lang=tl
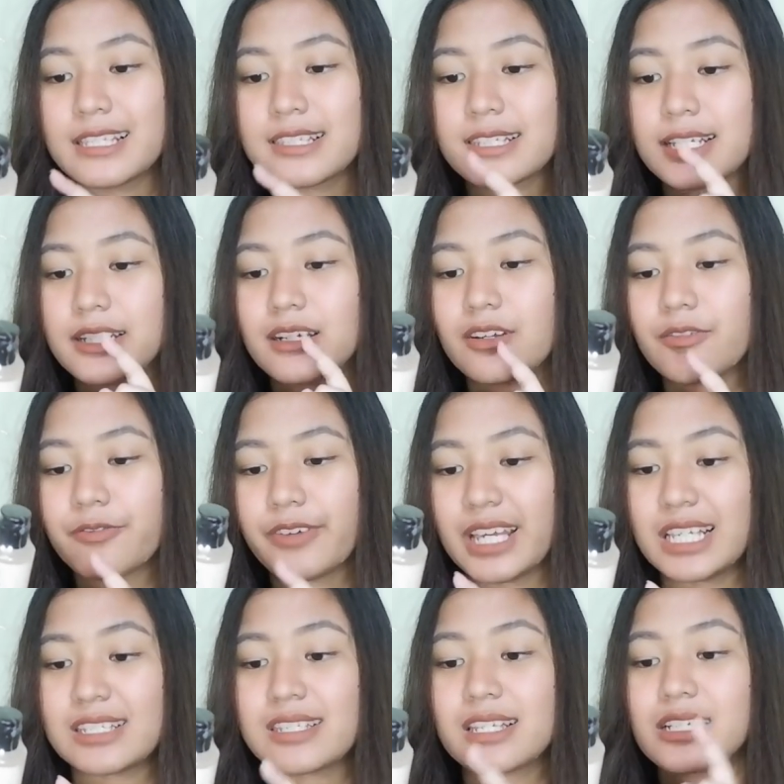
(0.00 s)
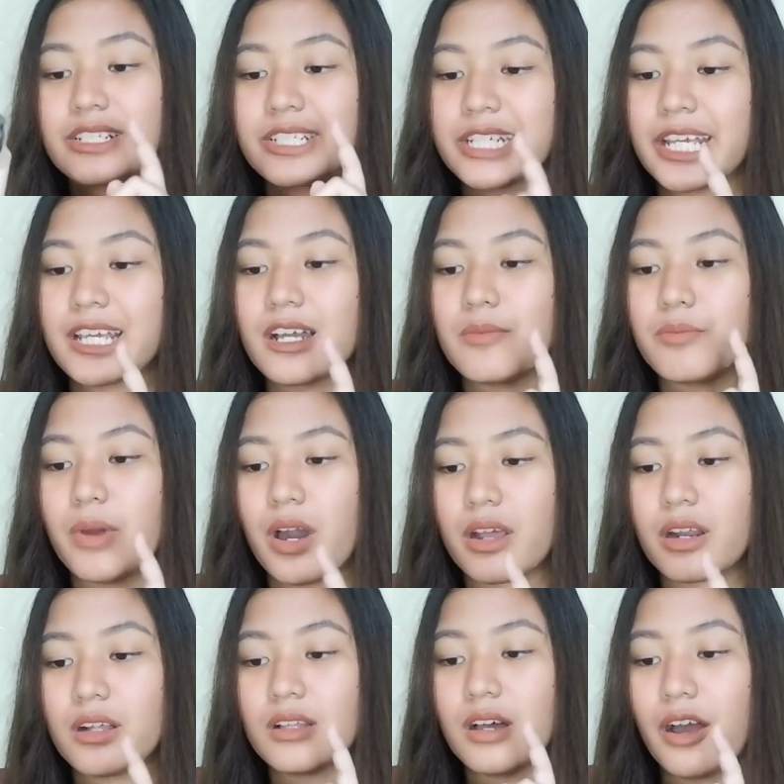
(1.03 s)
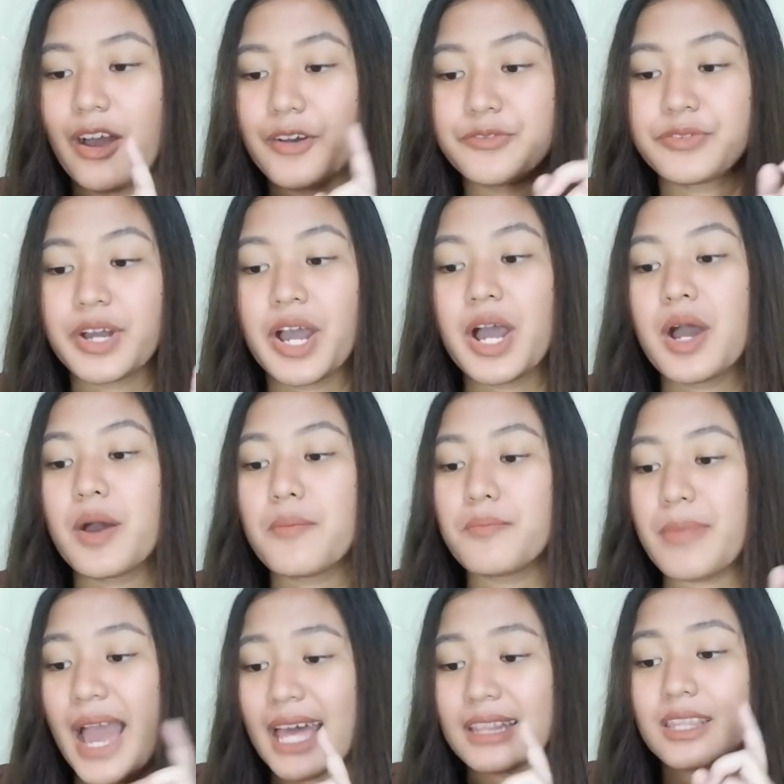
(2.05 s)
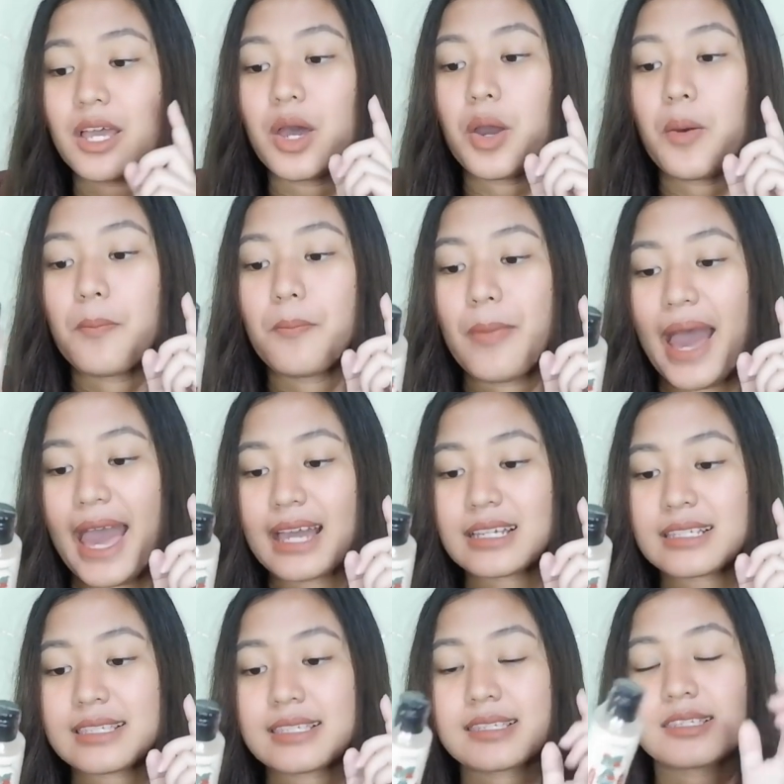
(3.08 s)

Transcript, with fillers: cleansing your face, shake a bottle of Matte Max.